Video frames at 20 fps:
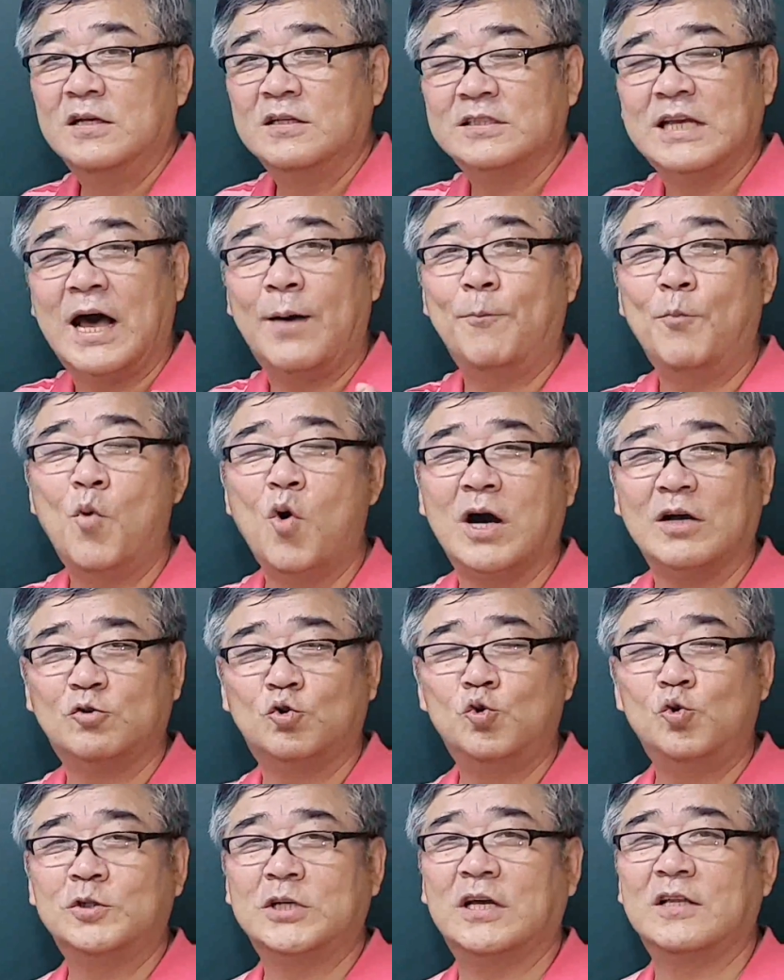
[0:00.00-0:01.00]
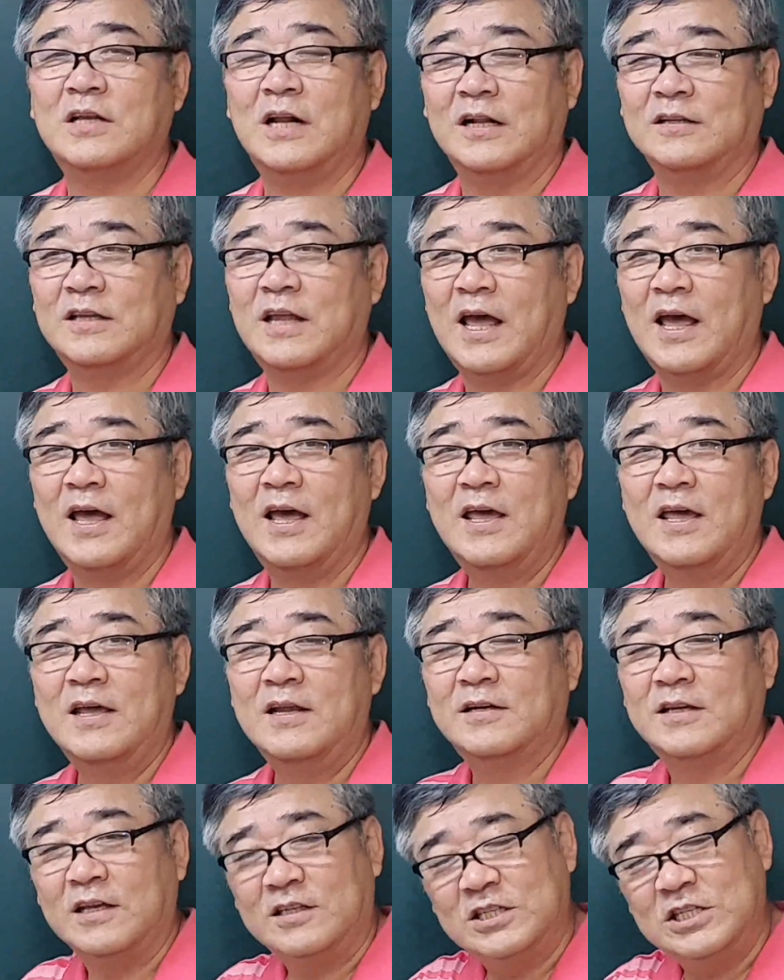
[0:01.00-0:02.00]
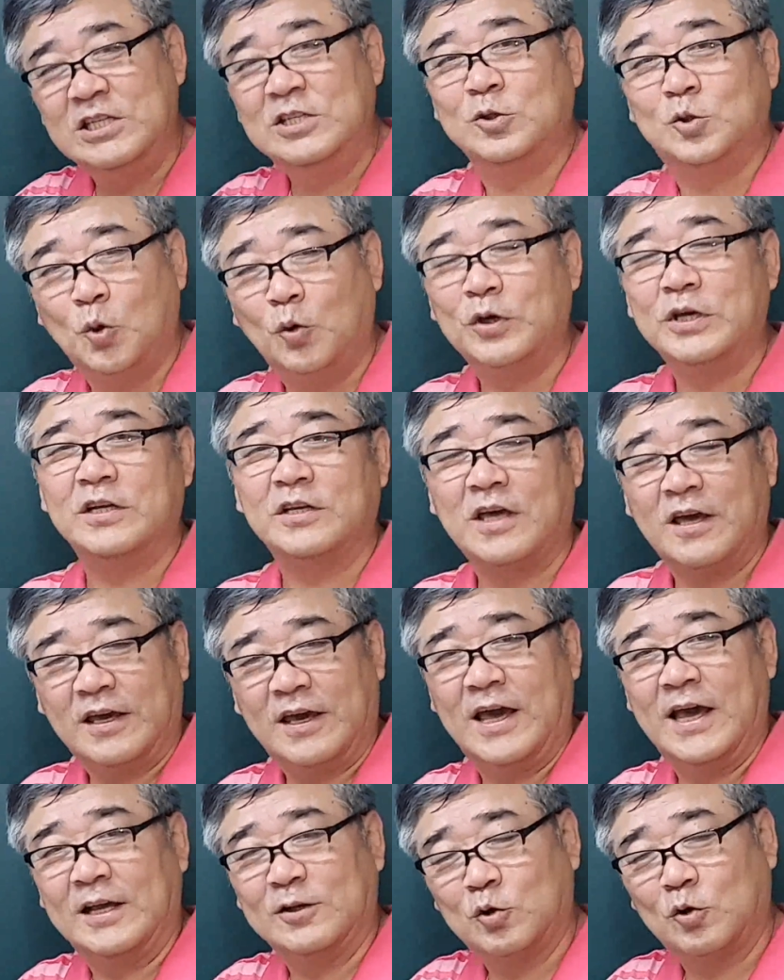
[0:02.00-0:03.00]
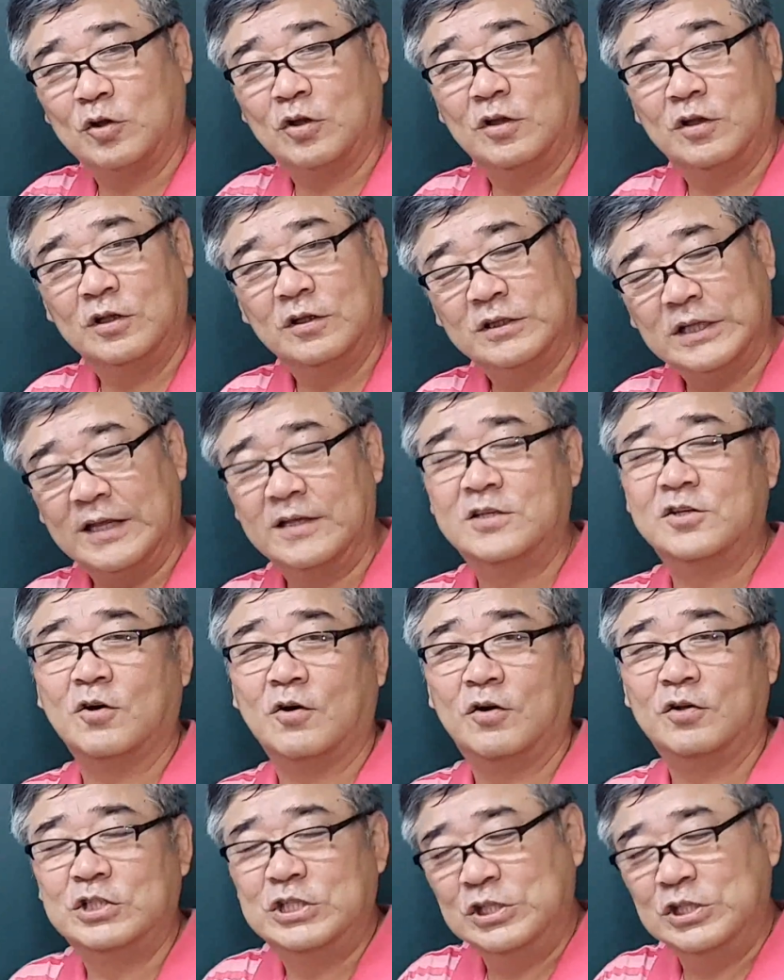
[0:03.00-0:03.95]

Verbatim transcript: 산모가 출산을 할 때 이렇게 진통이 이렇게 계속 되죠.